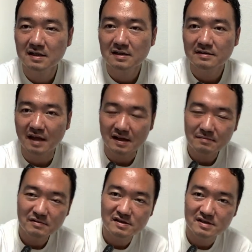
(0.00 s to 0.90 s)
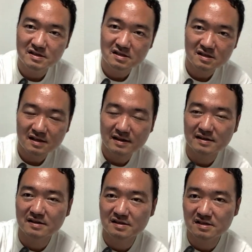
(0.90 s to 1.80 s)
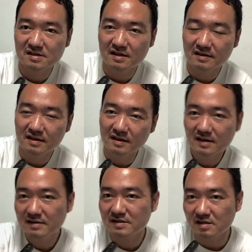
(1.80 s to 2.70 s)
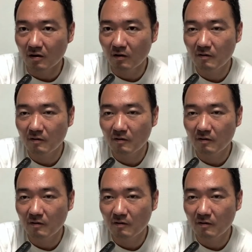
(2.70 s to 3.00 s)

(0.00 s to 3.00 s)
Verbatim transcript: 誰も傷つかない記事なんてないですよ